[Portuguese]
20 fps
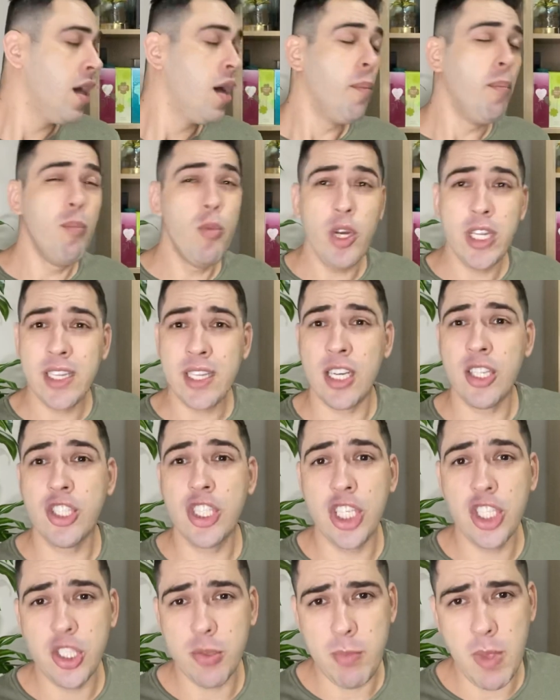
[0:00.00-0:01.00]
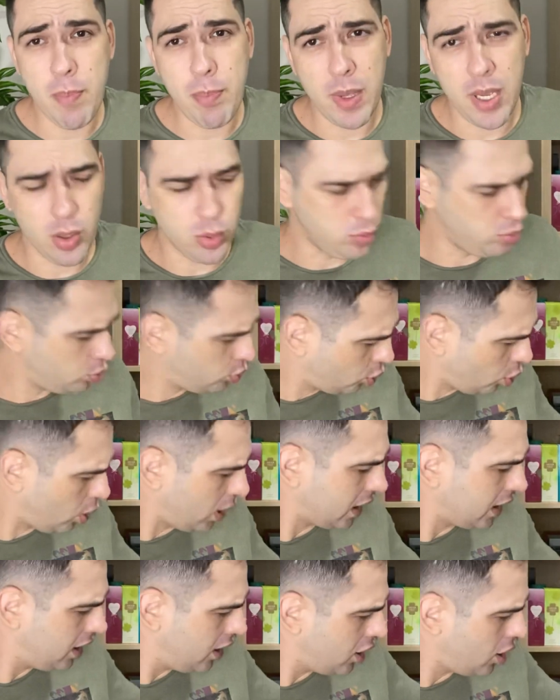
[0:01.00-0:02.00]
Muita gente me perguntou
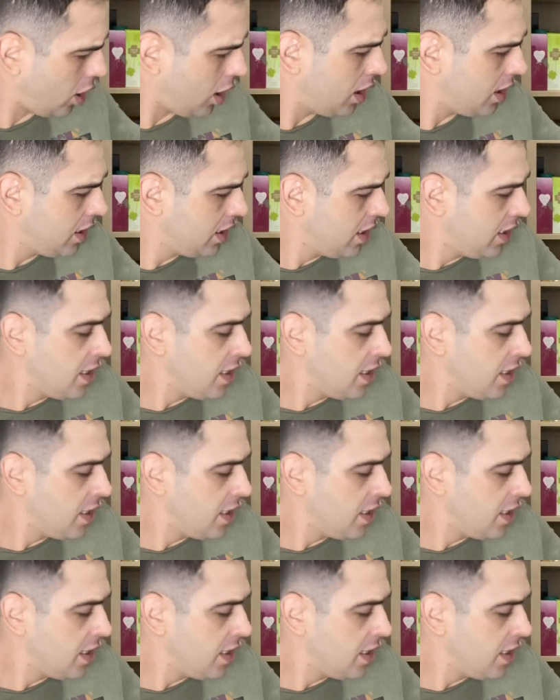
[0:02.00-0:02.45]
aqui, ó,